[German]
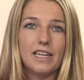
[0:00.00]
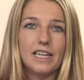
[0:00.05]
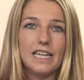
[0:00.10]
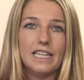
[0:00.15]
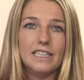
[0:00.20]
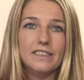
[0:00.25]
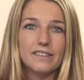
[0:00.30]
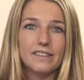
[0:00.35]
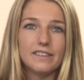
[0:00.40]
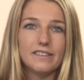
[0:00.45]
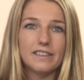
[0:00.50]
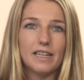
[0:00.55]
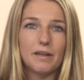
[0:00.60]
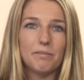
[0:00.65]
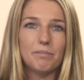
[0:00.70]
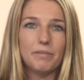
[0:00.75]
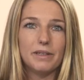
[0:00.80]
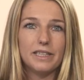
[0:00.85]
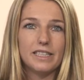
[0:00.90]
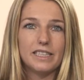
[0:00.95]

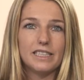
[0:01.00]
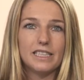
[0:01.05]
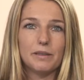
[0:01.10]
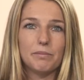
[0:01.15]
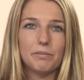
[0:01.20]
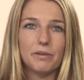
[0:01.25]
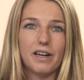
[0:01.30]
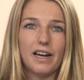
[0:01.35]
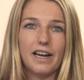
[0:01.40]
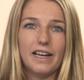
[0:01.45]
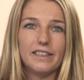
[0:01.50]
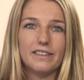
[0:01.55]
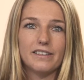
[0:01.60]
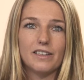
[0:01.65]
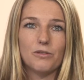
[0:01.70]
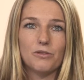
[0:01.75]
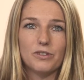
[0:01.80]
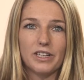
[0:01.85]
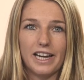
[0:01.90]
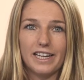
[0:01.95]
Insgesamt blicke ich bereits
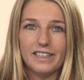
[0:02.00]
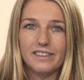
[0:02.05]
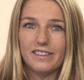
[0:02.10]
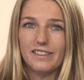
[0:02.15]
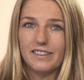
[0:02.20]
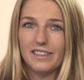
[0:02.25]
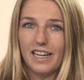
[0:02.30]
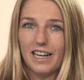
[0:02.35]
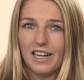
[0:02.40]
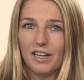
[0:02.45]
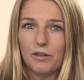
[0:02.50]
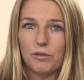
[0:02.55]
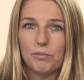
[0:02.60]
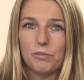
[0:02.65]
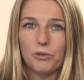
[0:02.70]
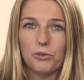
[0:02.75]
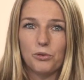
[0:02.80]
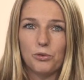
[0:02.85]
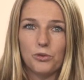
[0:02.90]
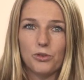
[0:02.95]
auf 13 Jahre
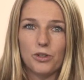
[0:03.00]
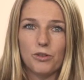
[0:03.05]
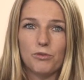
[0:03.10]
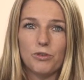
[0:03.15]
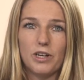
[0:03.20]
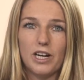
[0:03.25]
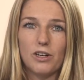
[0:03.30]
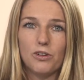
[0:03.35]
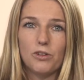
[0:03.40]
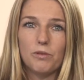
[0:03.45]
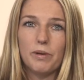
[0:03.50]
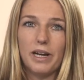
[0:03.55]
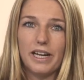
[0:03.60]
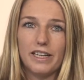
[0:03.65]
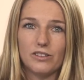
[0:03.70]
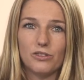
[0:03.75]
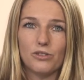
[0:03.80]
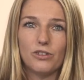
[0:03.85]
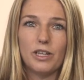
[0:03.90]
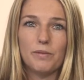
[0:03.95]
Berufserfahrung bei
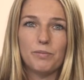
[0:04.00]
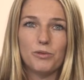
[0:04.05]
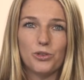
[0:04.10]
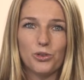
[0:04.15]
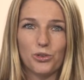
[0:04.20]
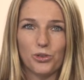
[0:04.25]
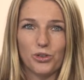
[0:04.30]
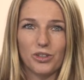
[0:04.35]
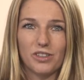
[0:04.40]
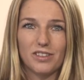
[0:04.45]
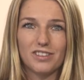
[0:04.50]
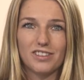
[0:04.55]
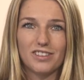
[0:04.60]
Escolab zurück.